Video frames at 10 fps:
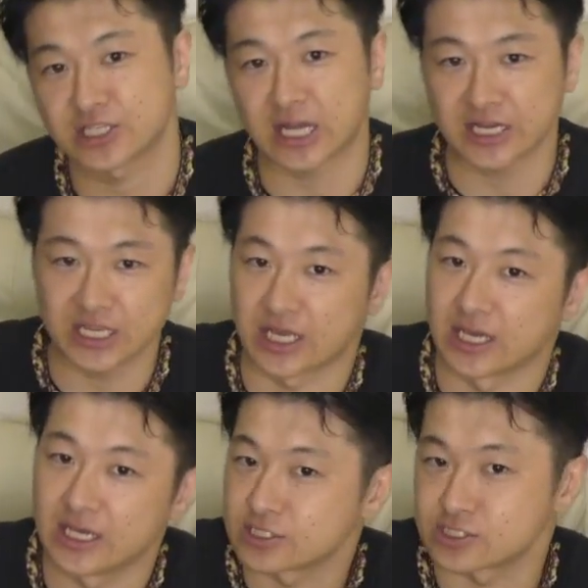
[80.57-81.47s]
下
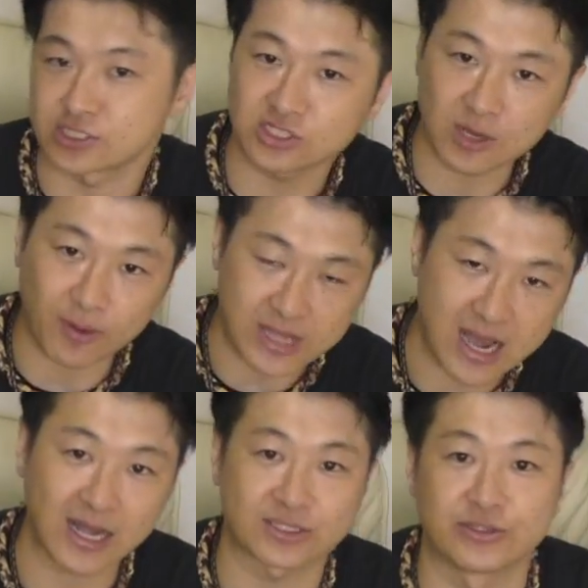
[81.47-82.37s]
に鈴の
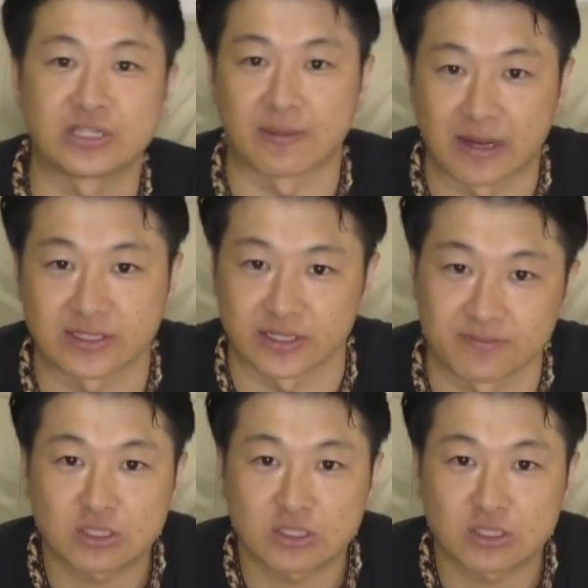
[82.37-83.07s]
ボタンがついてます。